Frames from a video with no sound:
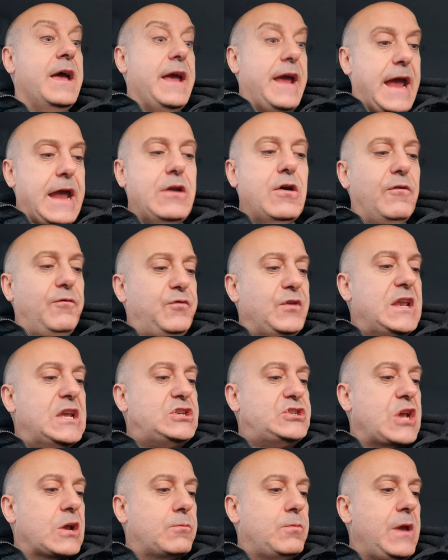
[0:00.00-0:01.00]
E non
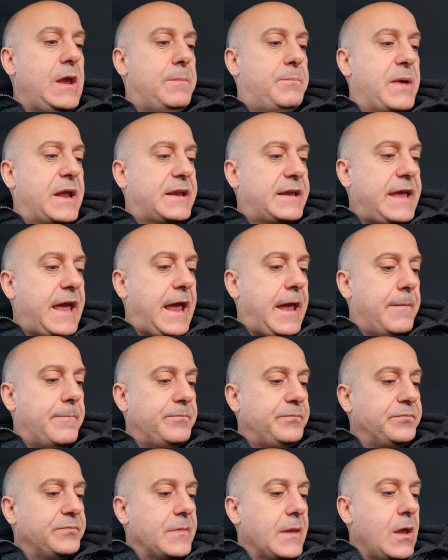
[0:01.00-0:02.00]
finisce qui perché,
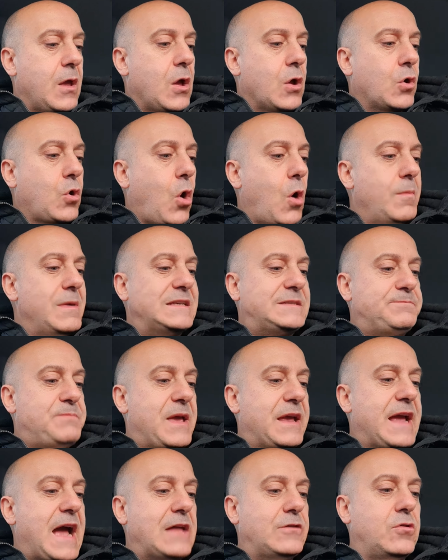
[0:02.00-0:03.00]
come
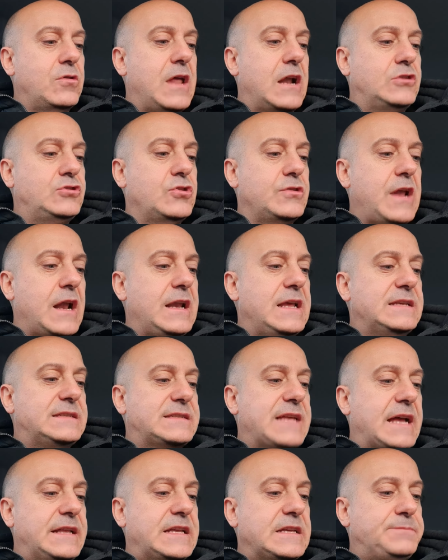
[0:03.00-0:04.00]
spiegato dal
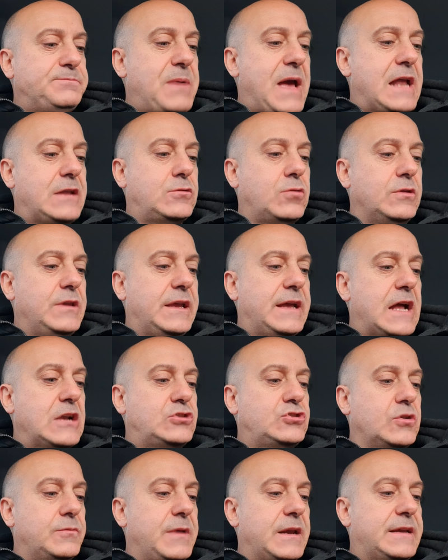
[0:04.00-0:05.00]
giornalista ed esperto di
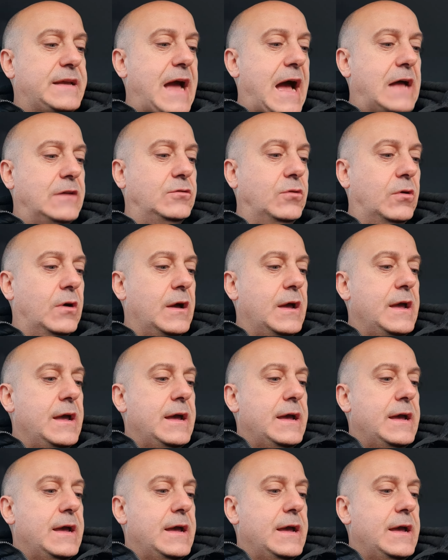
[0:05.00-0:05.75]
calciomercato